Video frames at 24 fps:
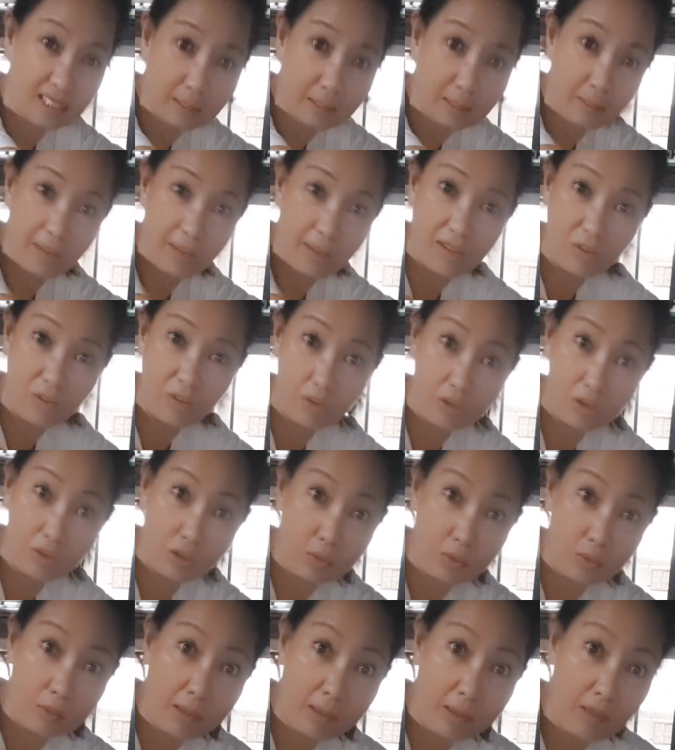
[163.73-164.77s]
syempre ayoko rin
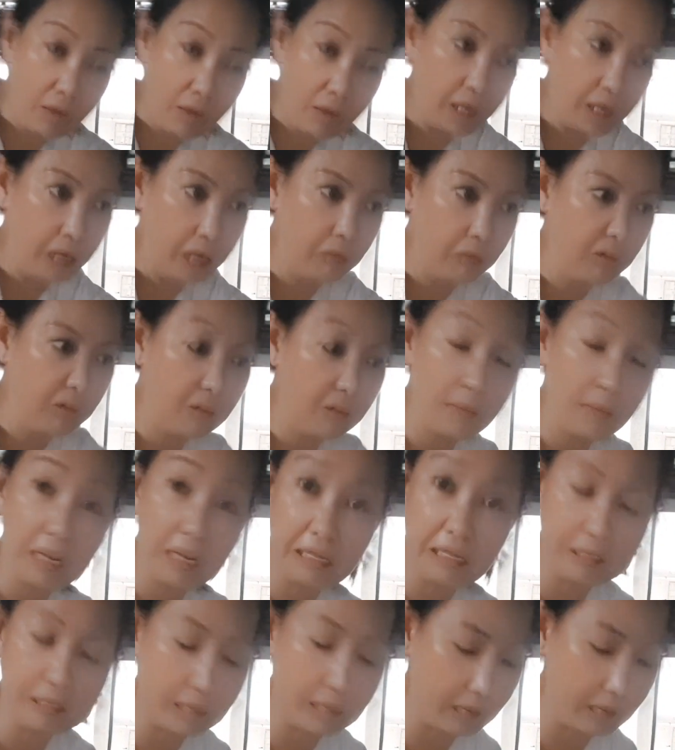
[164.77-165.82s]
tumaba yung anak ko dahil
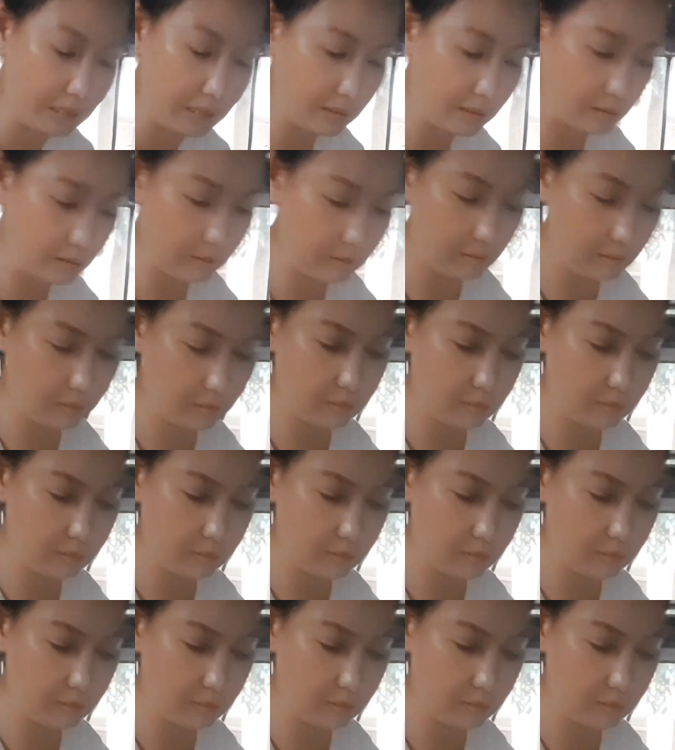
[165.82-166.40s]
malakas sa kanin.